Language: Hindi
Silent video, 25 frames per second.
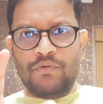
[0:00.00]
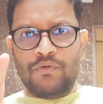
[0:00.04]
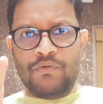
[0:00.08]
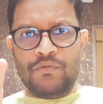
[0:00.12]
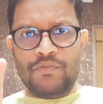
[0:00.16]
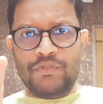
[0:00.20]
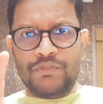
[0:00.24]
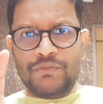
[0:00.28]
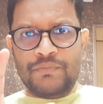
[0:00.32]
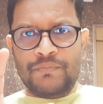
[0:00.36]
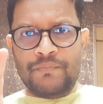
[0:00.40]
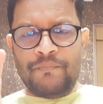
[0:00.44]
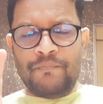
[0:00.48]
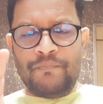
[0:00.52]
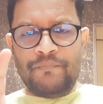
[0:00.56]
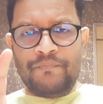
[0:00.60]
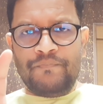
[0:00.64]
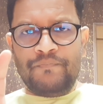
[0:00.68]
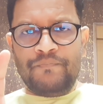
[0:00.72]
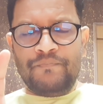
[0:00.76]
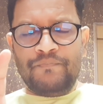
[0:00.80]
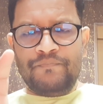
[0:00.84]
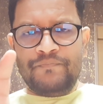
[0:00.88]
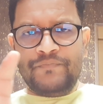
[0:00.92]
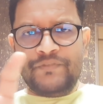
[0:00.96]
उस
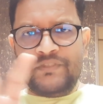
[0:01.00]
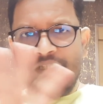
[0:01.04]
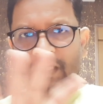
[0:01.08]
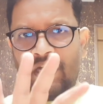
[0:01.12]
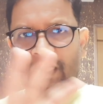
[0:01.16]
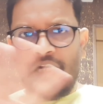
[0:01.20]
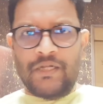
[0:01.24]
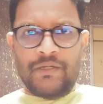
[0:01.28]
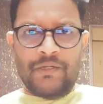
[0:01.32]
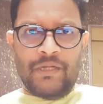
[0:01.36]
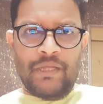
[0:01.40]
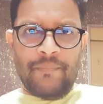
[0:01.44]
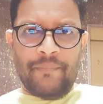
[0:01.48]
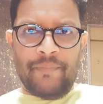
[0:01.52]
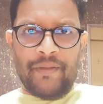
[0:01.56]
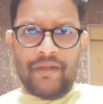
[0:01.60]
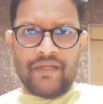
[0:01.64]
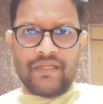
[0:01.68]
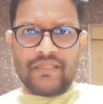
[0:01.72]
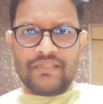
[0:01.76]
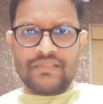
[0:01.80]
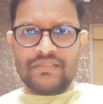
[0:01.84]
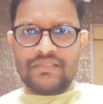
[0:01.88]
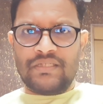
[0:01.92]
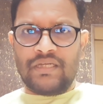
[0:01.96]
चार्ट के
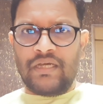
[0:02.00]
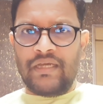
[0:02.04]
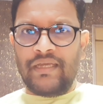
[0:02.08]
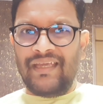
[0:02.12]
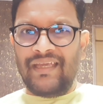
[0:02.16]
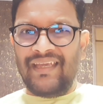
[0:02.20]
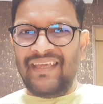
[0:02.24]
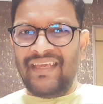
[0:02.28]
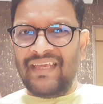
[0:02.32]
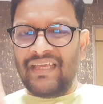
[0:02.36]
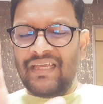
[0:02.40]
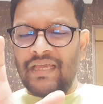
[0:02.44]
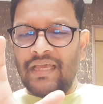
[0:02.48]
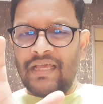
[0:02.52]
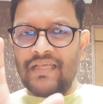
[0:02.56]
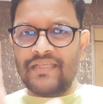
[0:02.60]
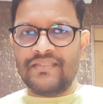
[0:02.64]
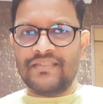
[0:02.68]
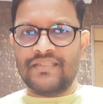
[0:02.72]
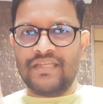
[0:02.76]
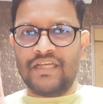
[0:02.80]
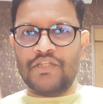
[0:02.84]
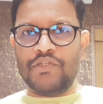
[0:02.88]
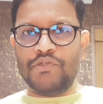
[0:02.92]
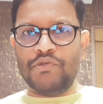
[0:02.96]
पैटर्न्स का एक
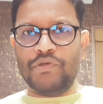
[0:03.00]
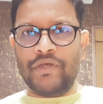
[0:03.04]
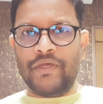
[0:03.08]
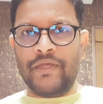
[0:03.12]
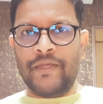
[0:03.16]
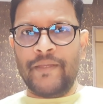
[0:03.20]
हिस्सा जो है